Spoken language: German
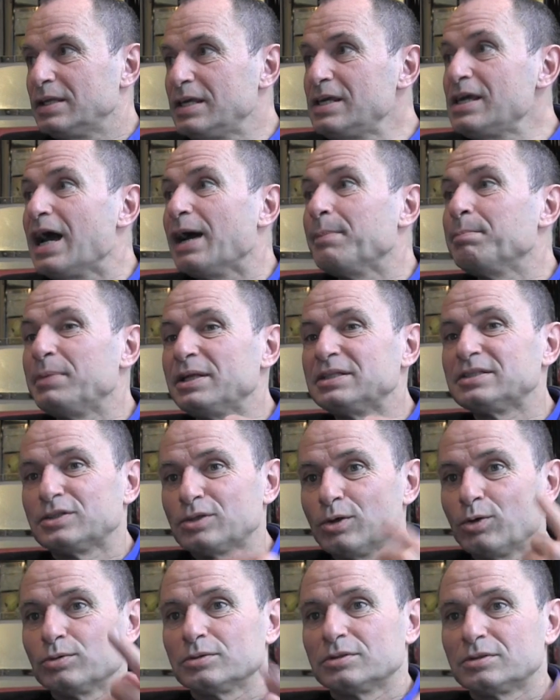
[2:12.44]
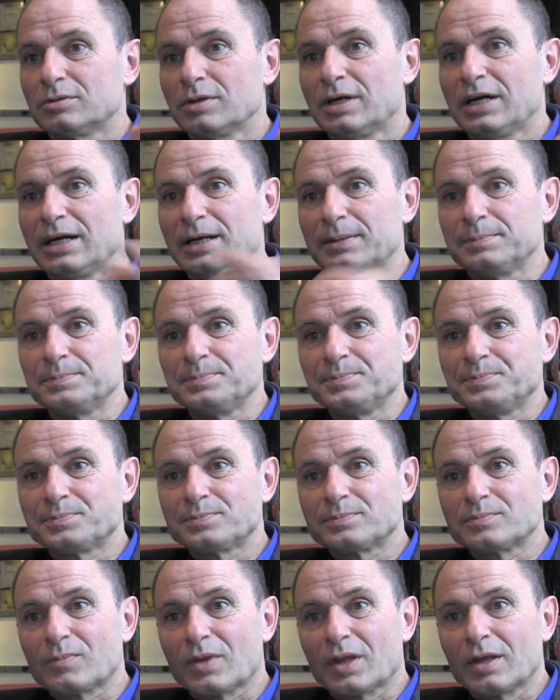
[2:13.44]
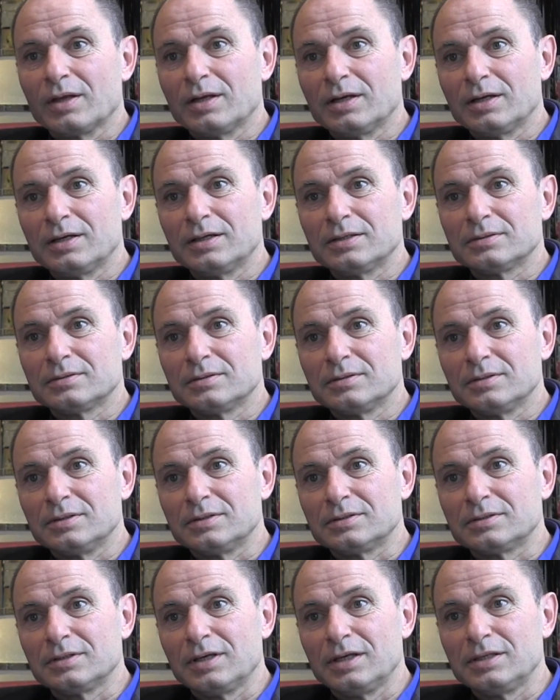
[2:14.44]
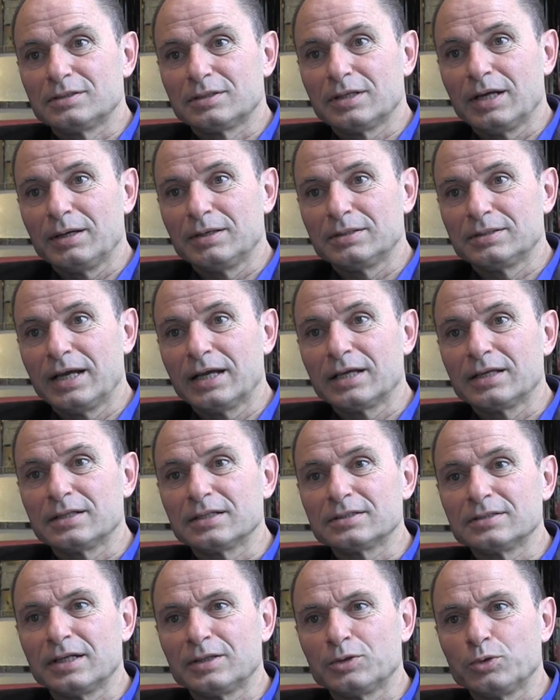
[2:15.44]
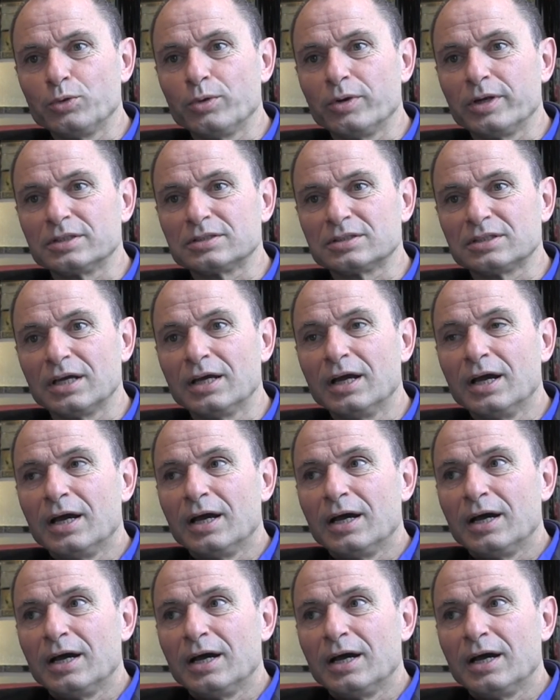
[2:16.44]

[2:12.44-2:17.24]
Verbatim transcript: die Ambition zu haben, äh, ist, ist, ist eigentlich das Natürlichste.